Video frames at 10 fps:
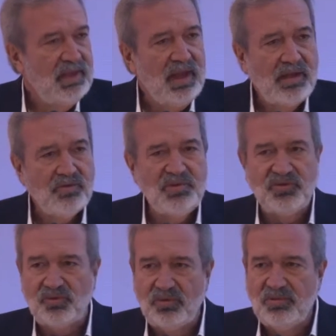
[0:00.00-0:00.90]
E aí
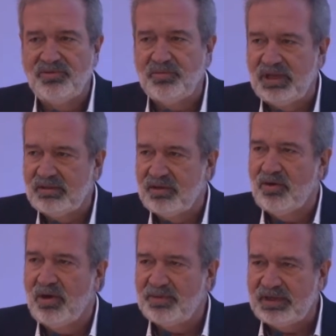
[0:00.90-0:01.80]
começou um movimento na
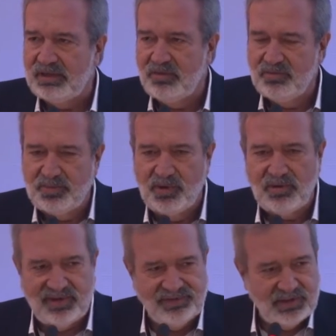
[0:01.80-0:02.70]
Europa que tem um
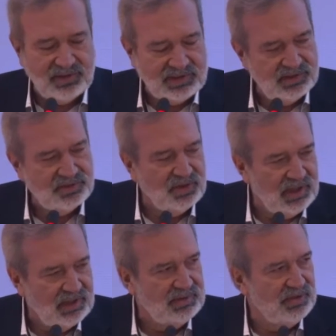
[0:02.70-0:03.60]
pouco a ver com essa
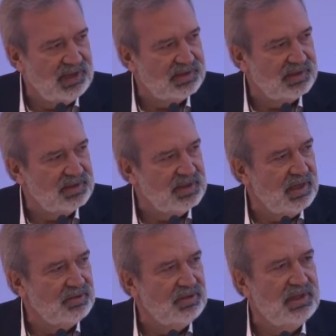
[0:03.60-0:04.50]
história do êxtase e
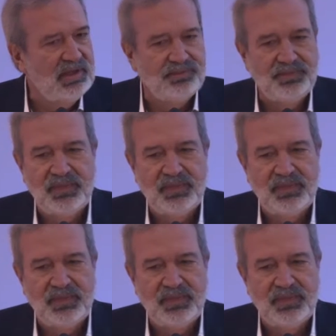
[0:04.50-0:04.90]
agonia,